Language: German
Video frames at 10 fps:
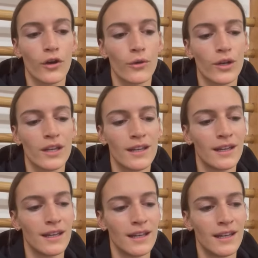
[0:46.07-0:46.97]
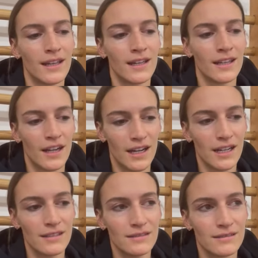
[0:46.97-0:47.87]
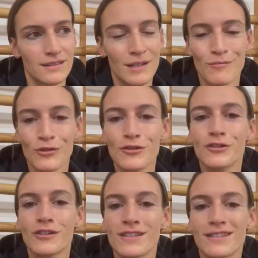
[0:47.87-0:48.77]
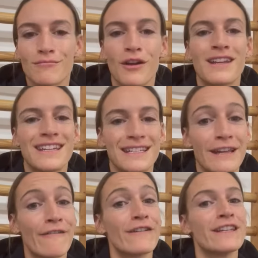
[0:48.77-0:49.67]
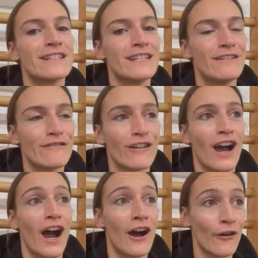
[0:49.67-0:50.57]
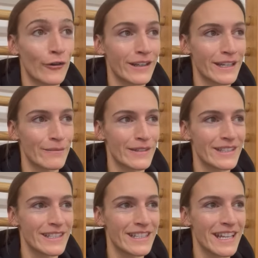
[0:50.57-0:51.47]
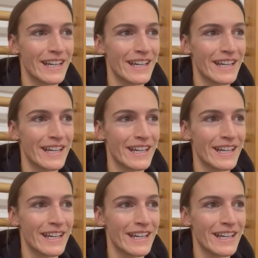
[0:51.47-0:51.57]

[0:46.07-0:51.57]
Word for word: Und ja, den Mundschutz möchte ich definitiv auch nicht missen.